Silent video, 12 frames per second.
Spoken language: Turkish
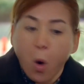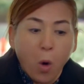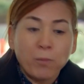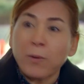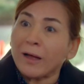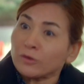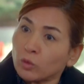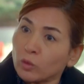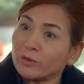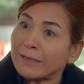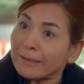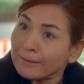o
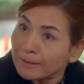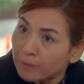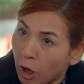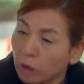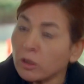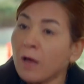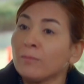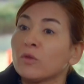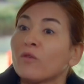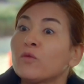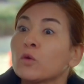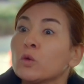patronu dediğin
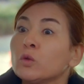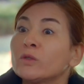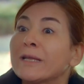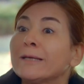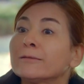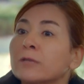adamla Firuze'yi